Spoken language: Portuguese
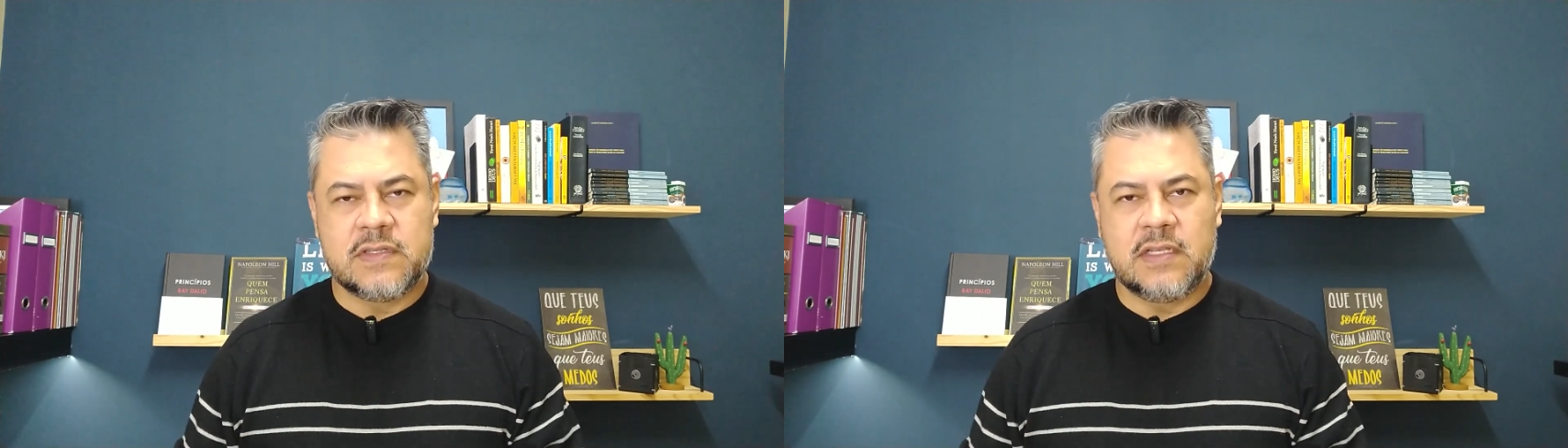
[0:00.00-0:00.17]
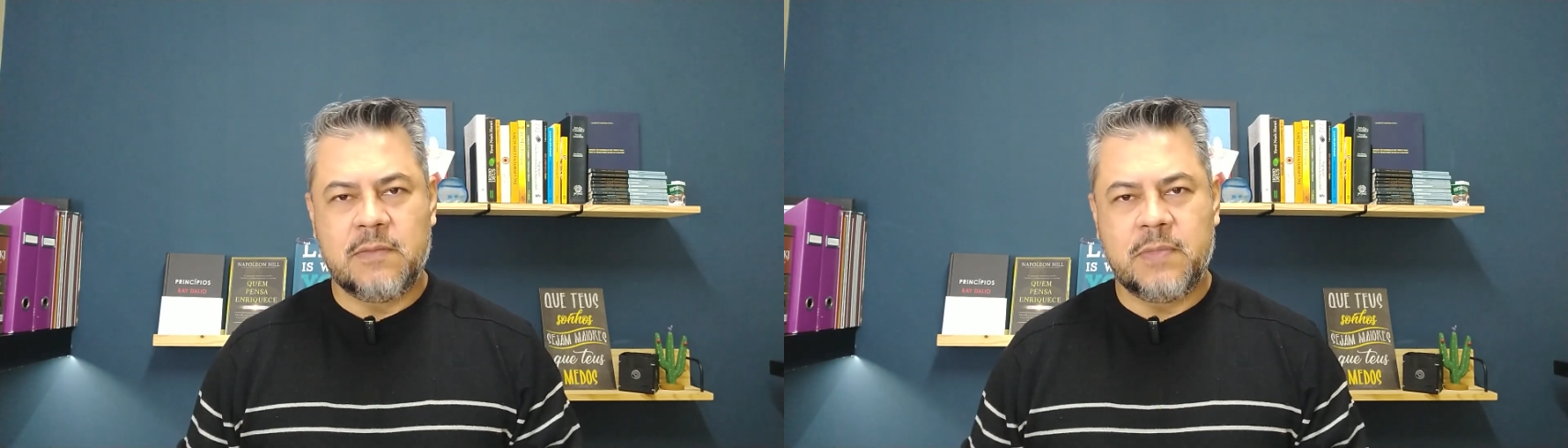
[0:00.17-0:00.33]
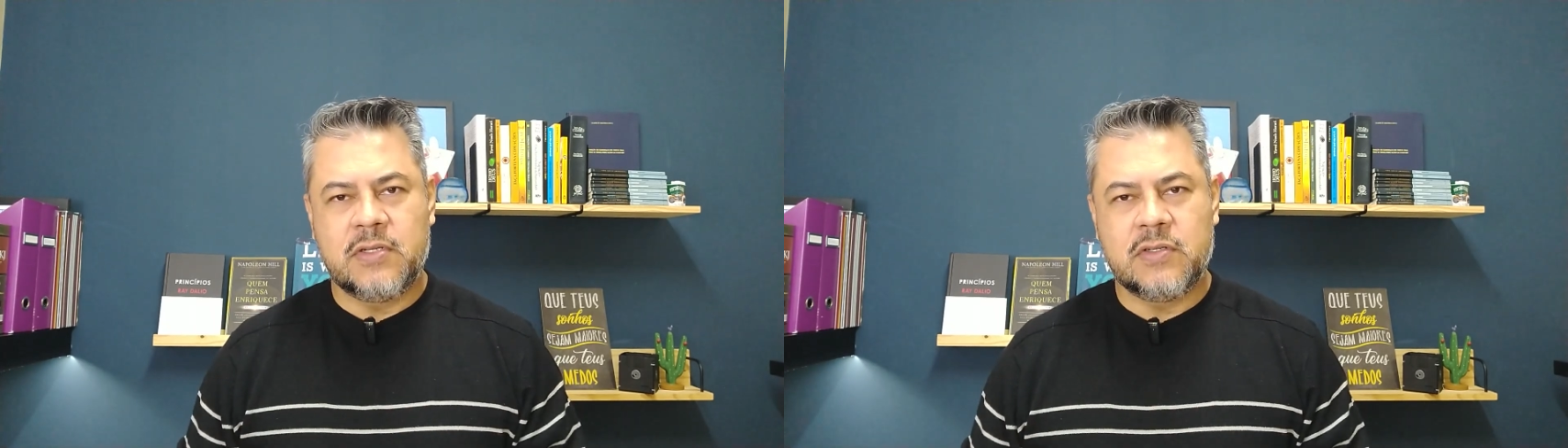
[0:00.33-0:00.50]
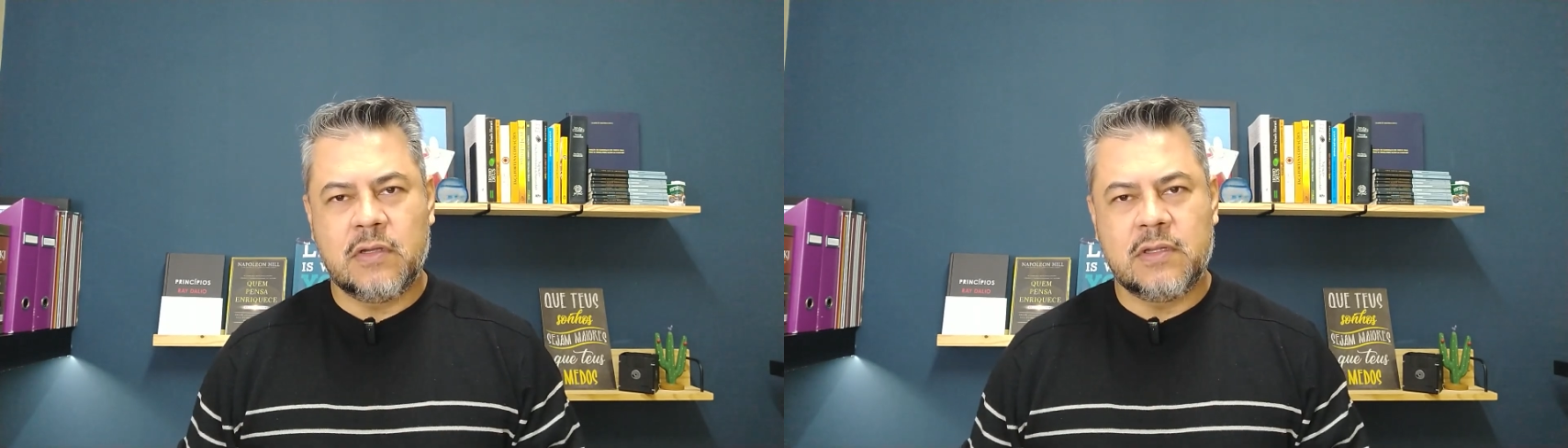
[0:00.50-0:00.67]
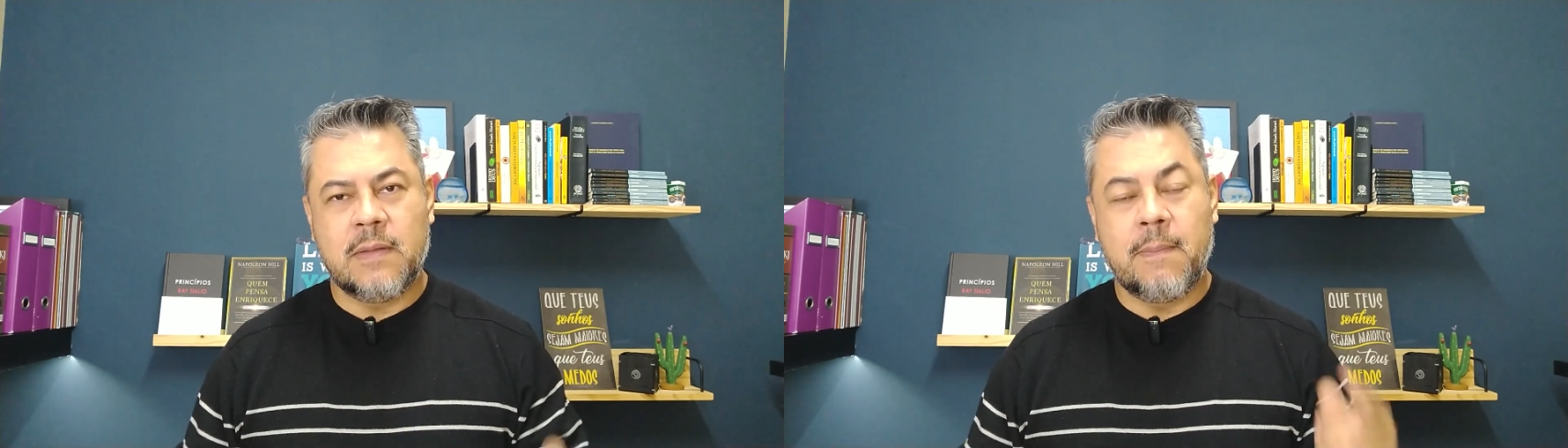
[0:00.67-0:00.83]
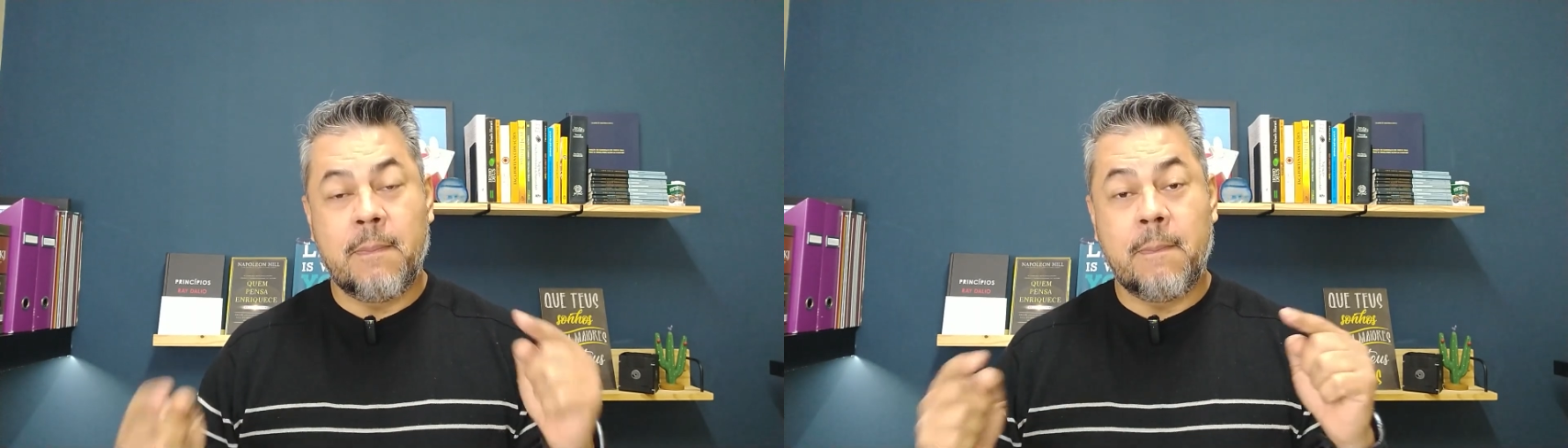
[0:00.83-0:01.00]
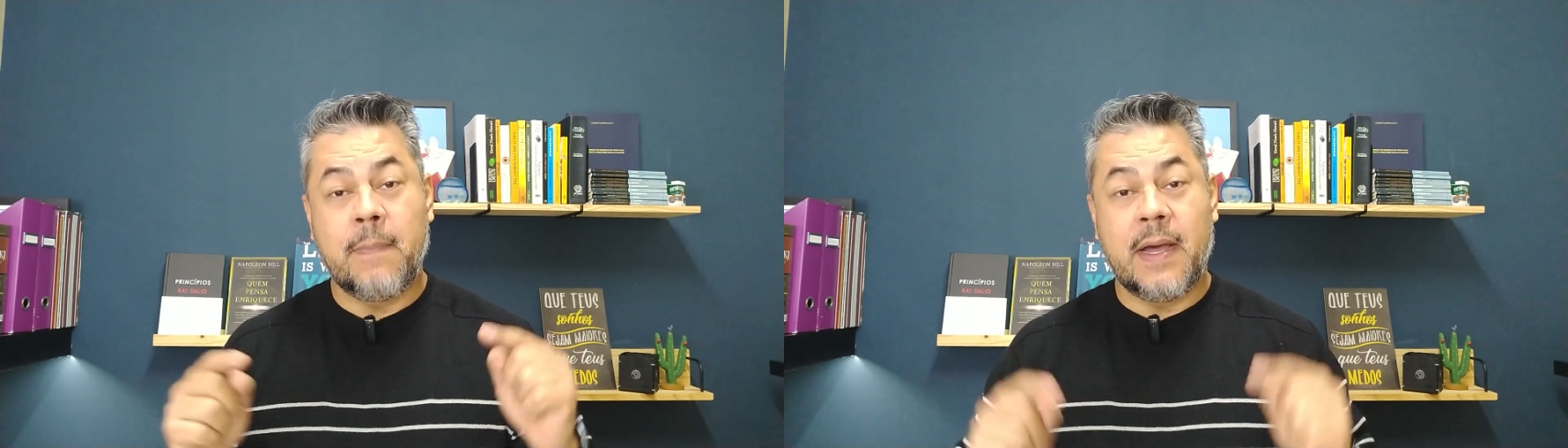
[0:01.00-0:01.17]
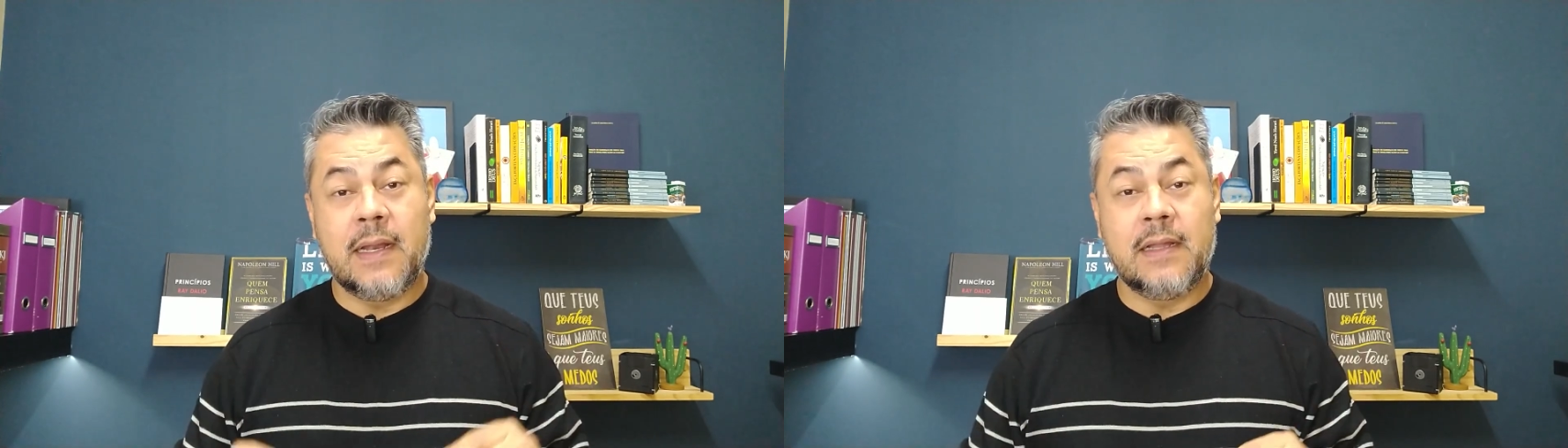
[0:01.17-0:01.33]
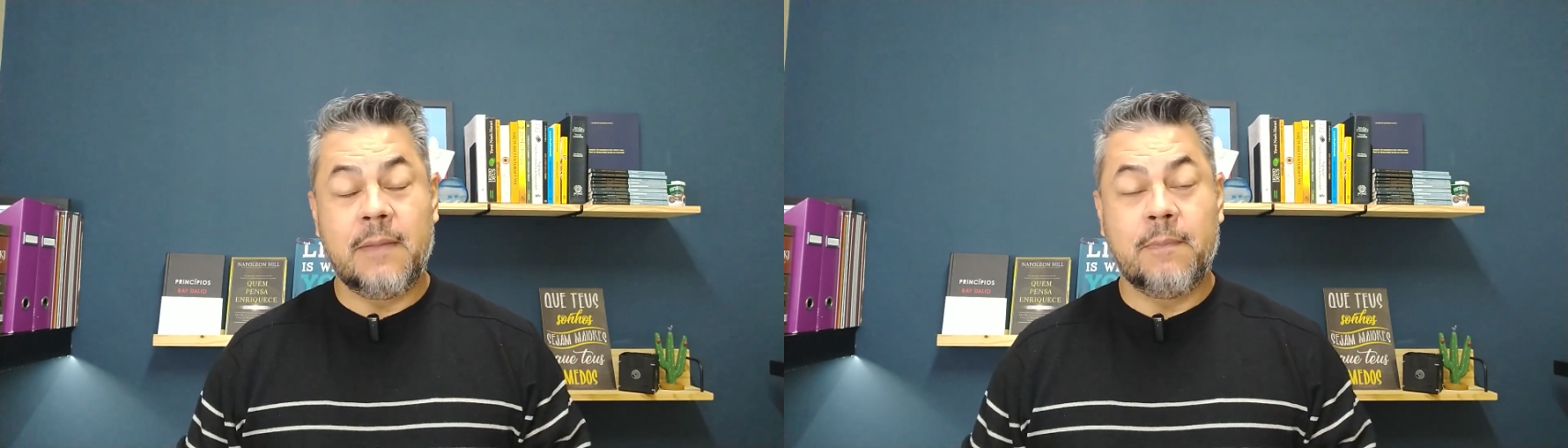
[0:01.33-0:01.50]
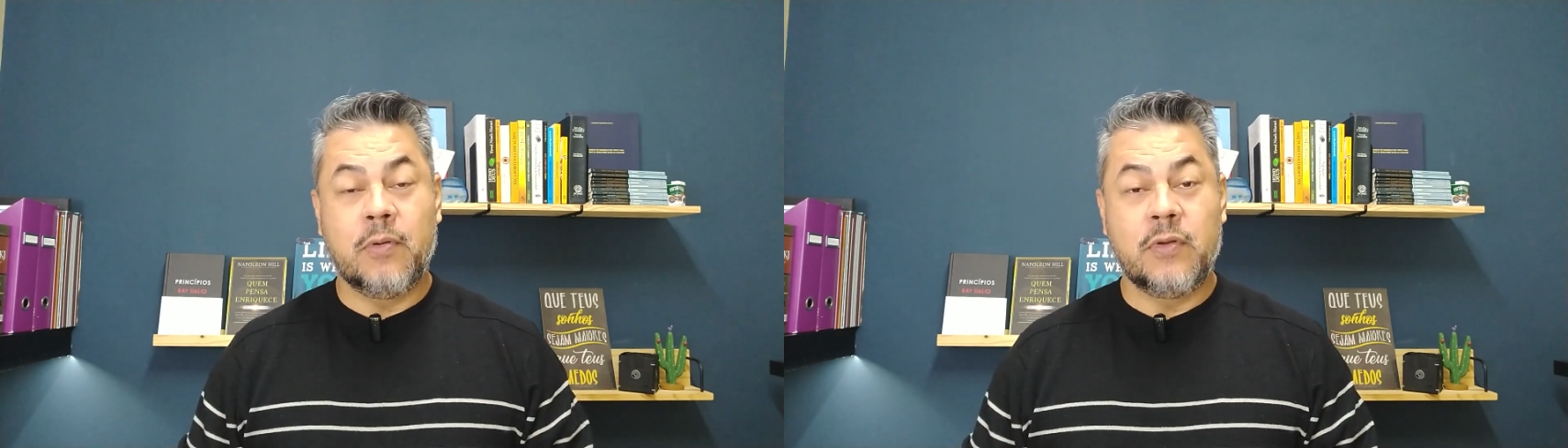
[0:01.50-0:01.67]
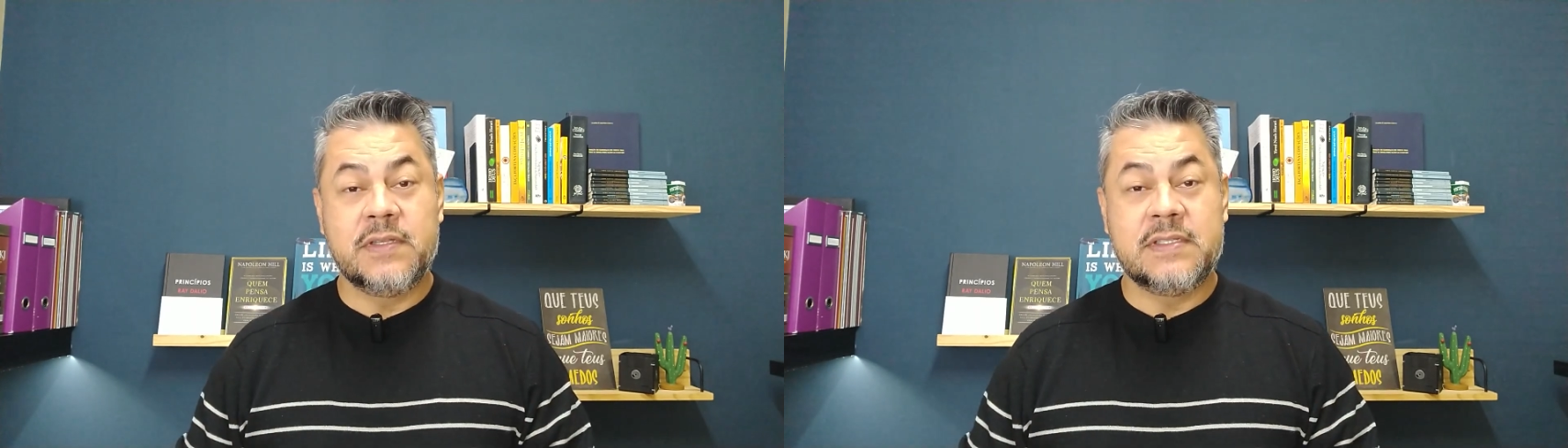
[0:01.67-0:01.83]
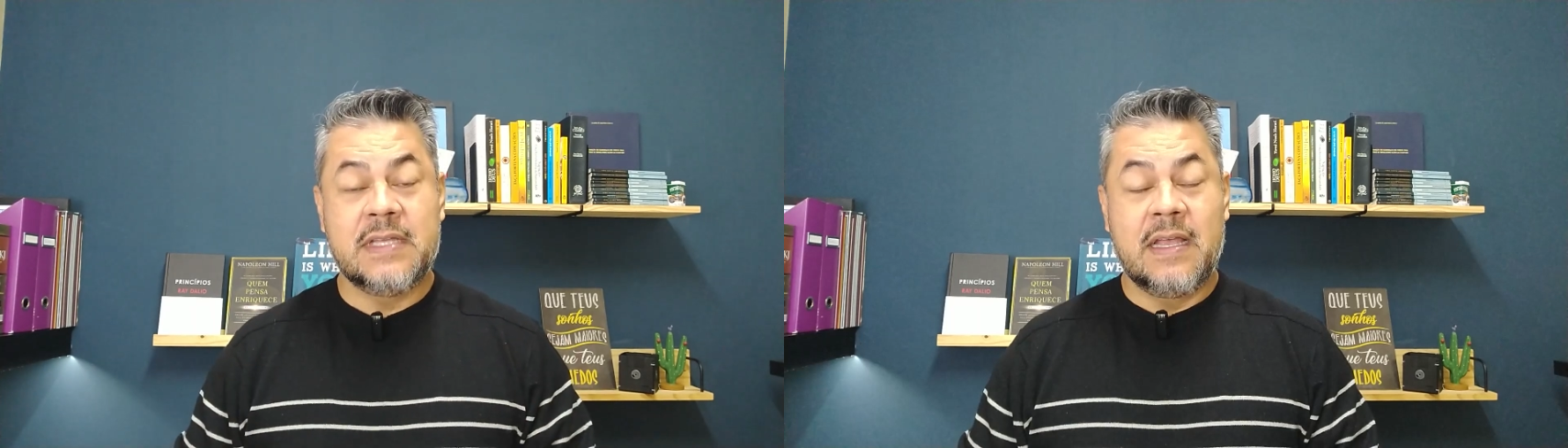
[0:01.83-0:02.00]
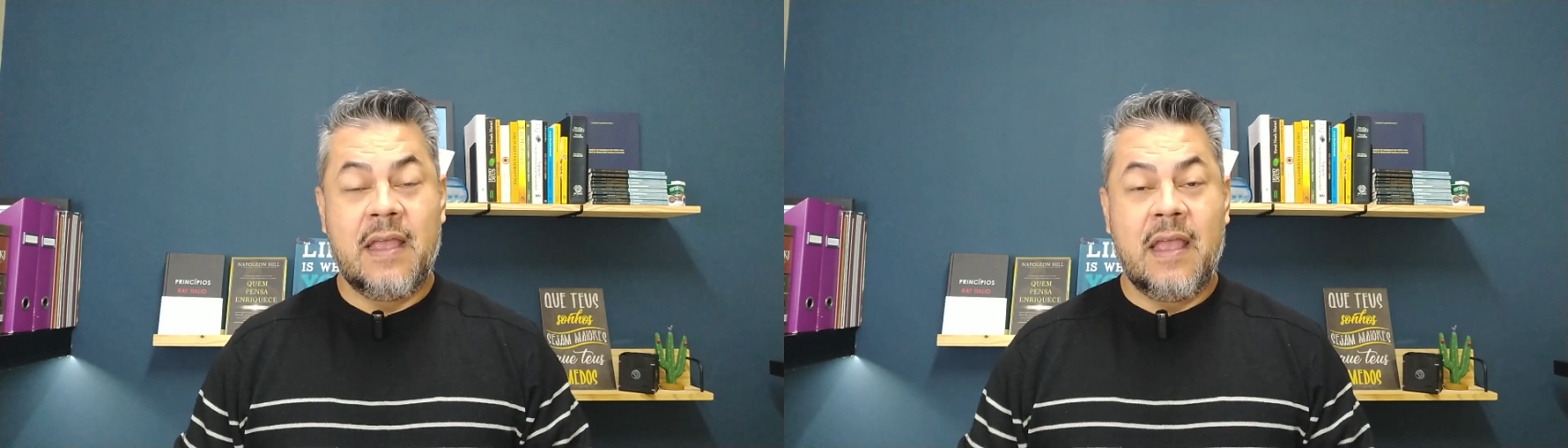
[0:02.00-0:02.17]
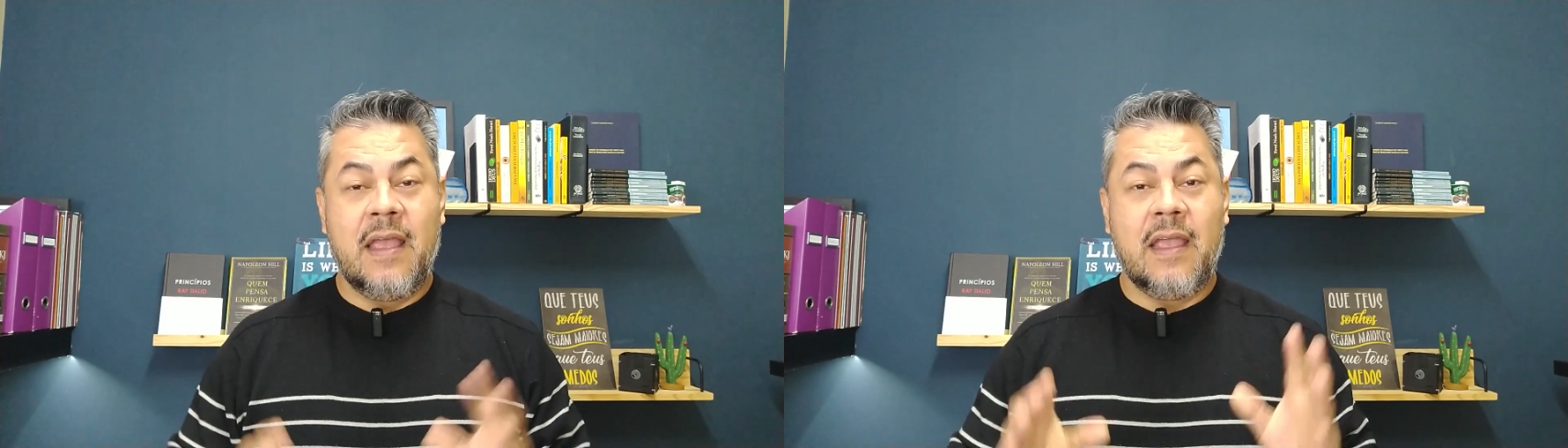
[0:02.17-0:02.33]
CNPJ para depois